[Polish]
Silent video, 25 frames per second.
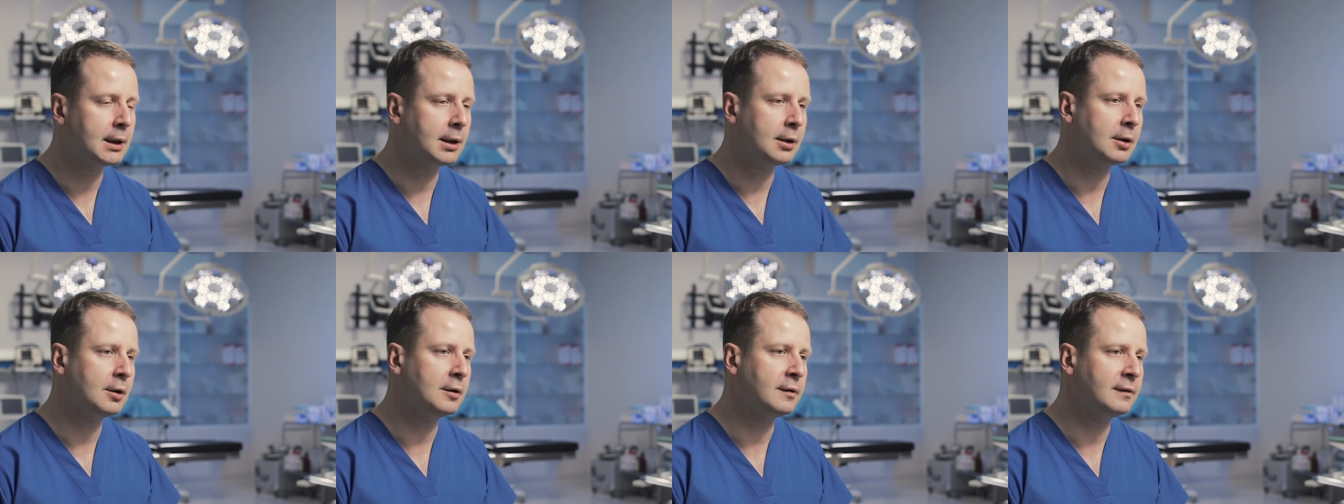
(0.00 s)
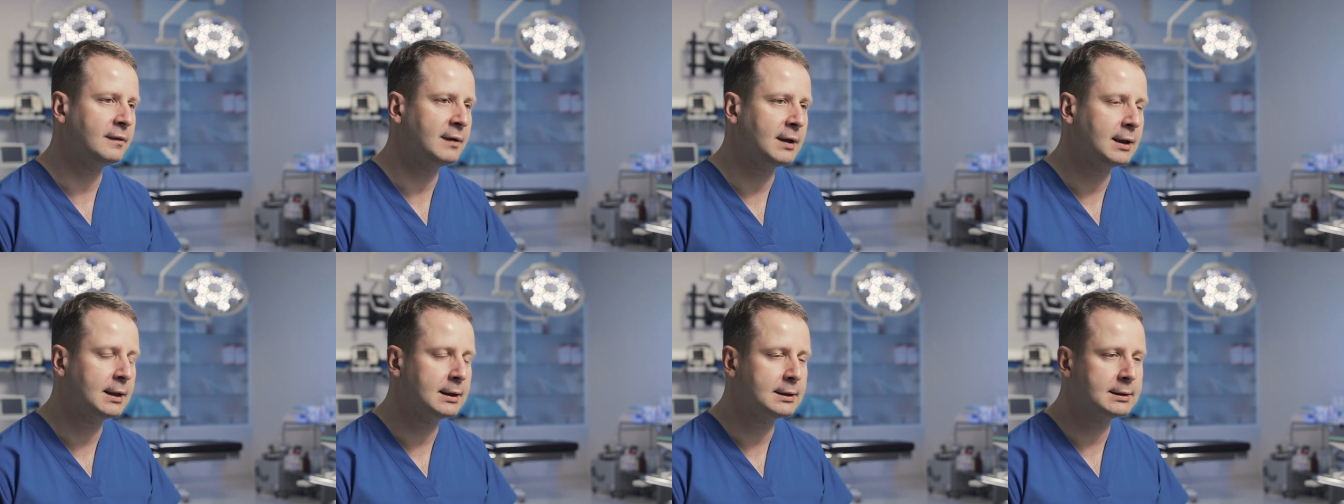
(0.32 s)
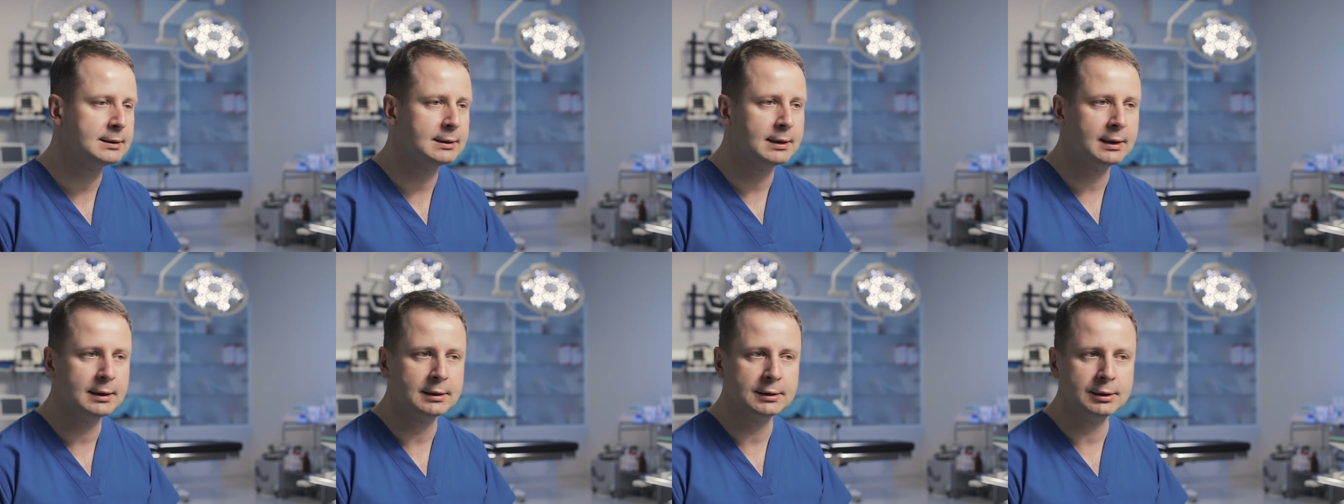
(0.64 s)

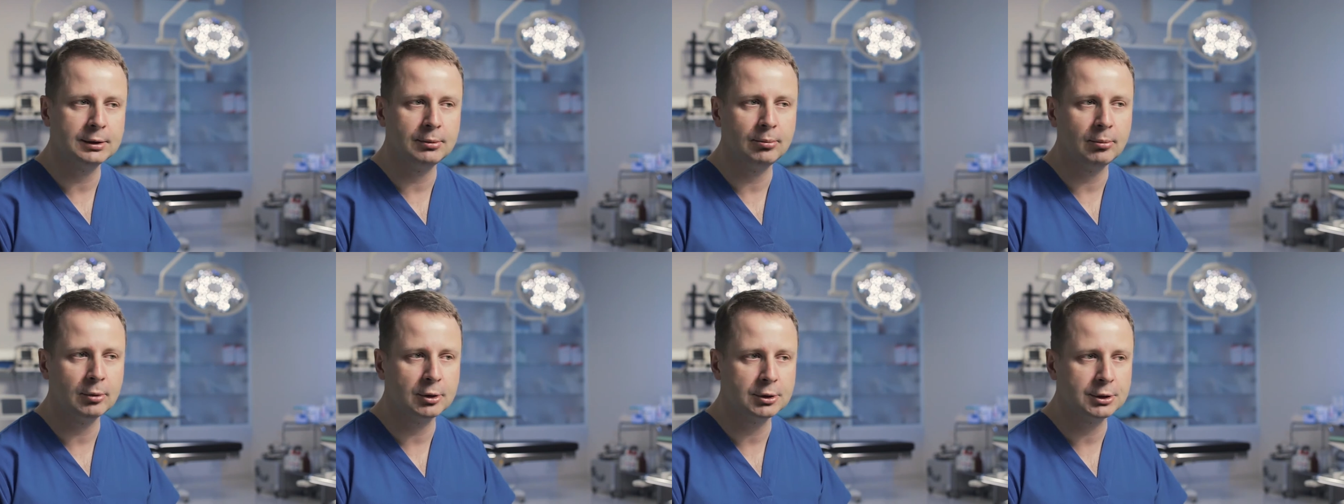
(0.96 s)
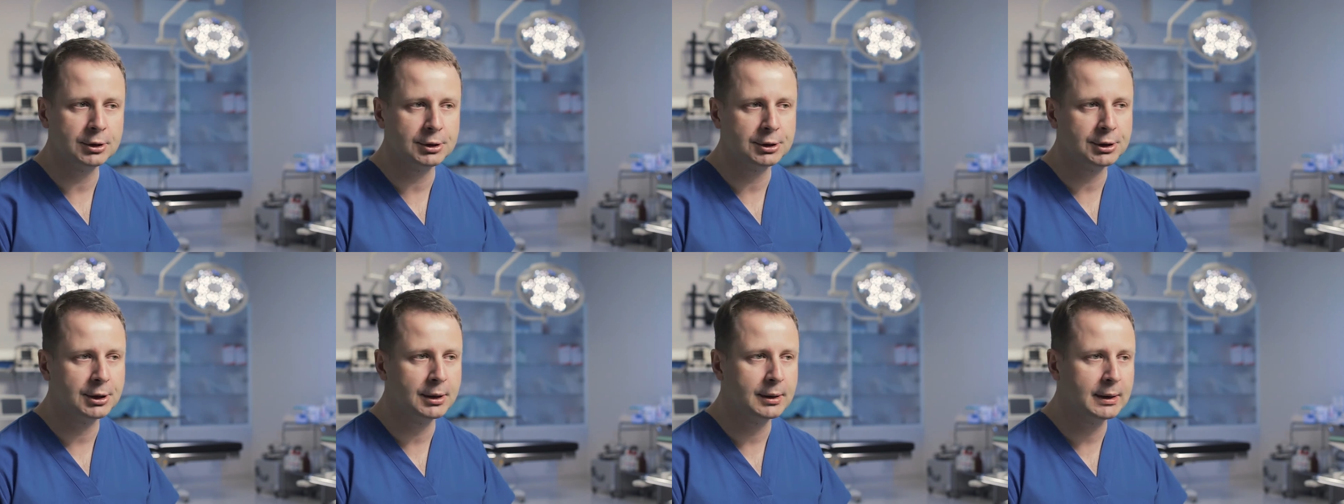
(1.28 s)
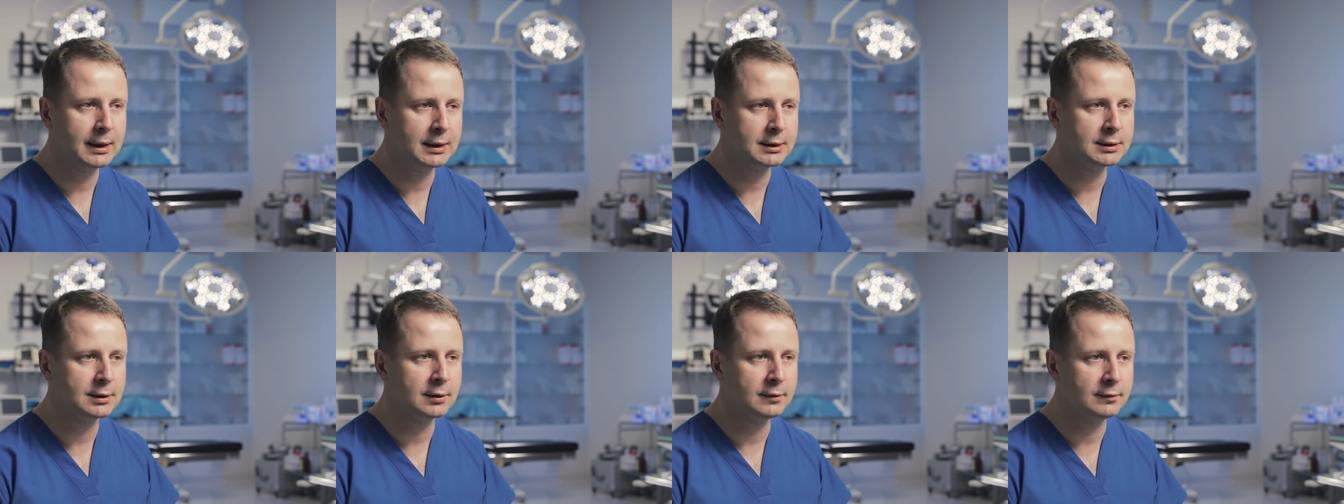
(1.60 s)
rekonwalescencji może się
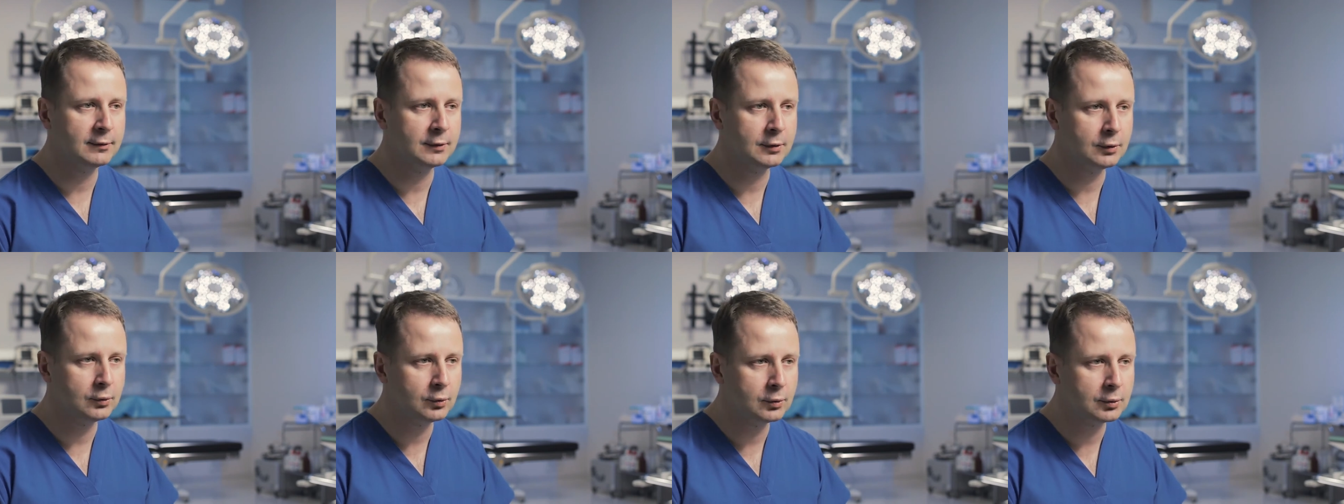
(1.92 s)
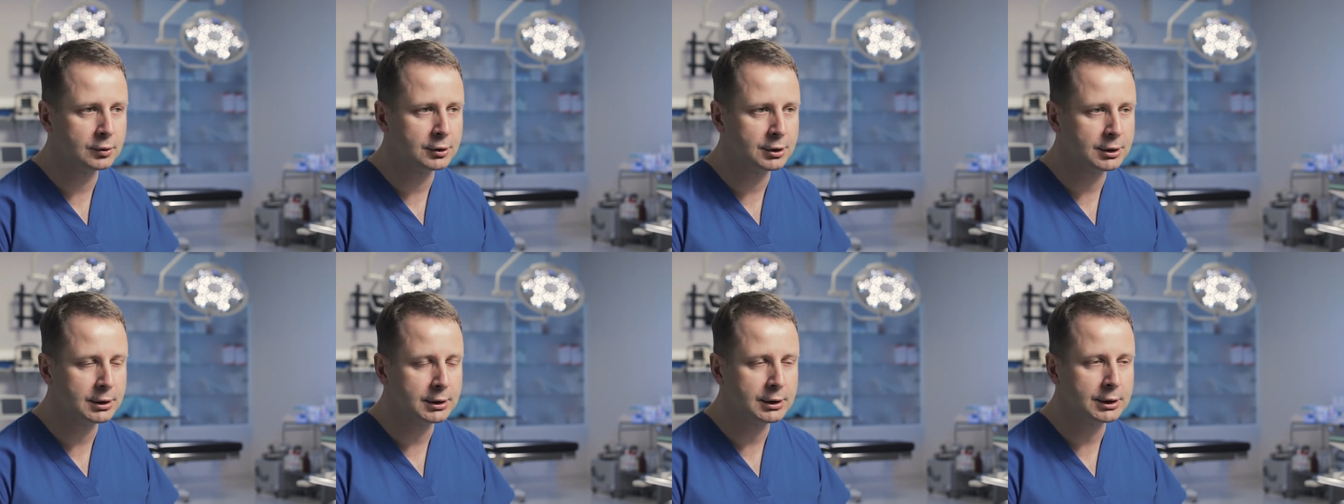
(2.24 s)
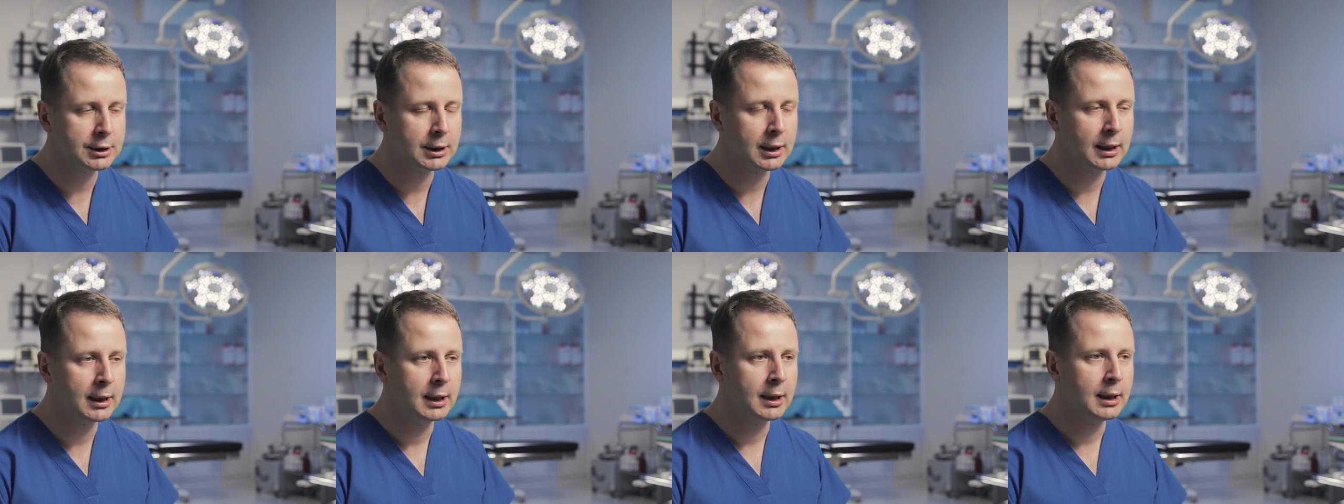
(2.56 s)
nieco
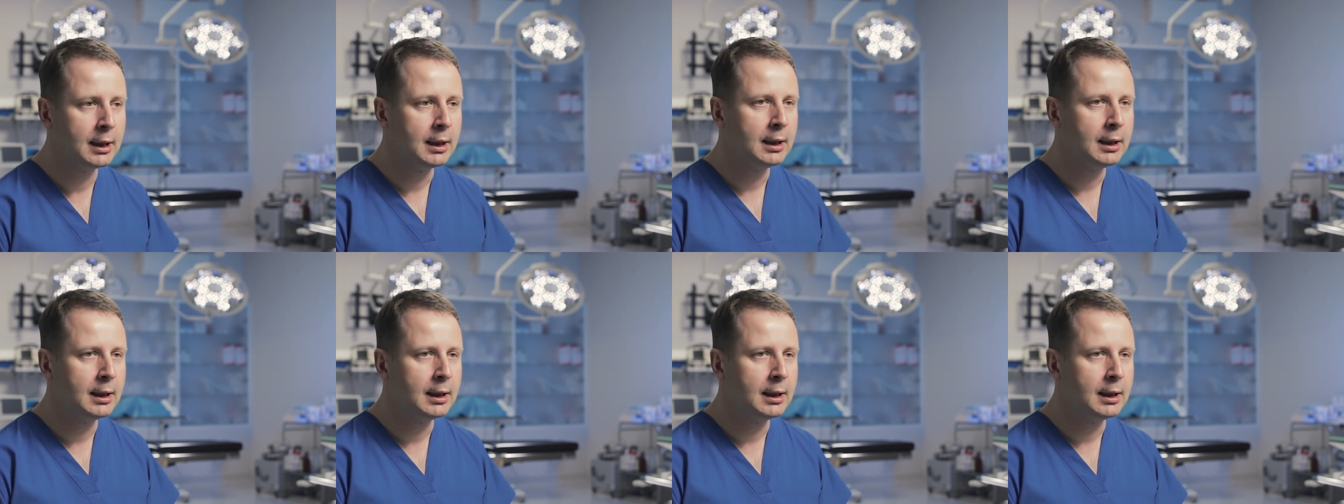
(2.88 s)
wydłużyć,